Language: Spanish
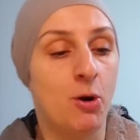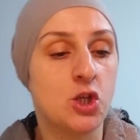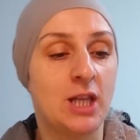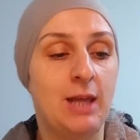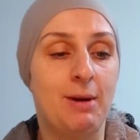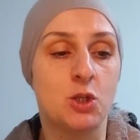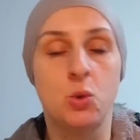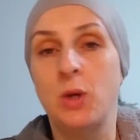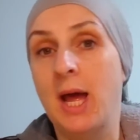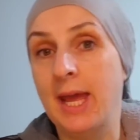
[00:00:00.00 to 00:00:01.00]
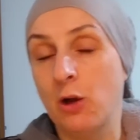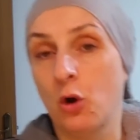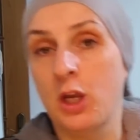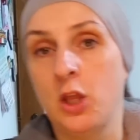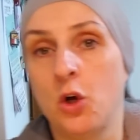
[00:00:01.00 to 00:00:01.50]
Bolsas de basura. He
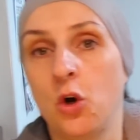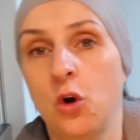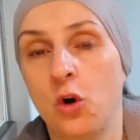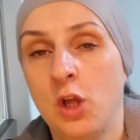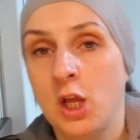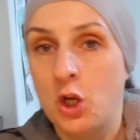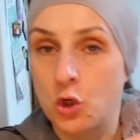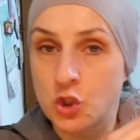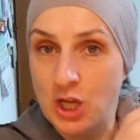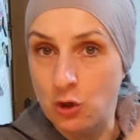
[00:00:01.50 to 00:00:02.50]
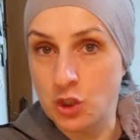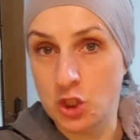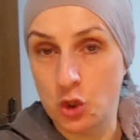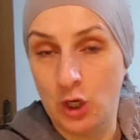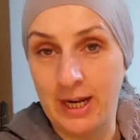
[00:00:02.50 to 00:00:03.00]
cogido los
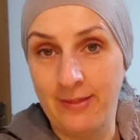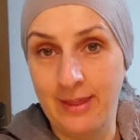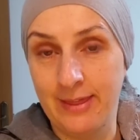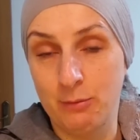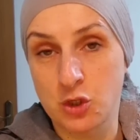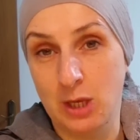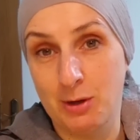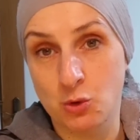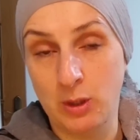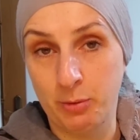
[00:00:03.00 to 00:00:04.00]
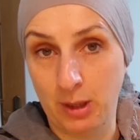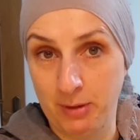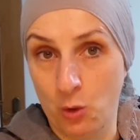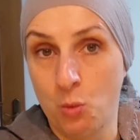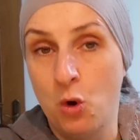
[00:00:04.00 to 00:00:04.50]
sacos estos grandes de bolsa de basura
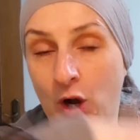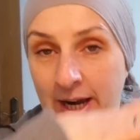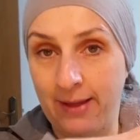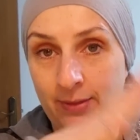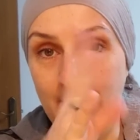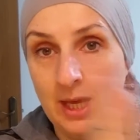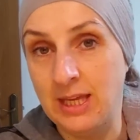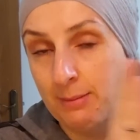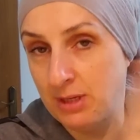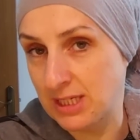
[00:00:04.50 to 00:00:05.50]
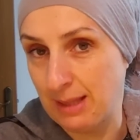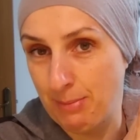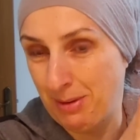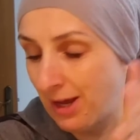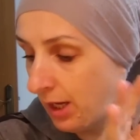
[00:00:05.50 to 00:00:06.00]
porque mi cubo es grande y a mí
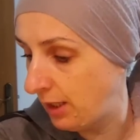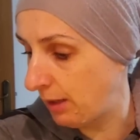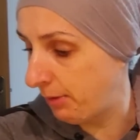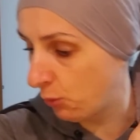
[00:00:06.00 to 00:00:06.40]
estas me van genial.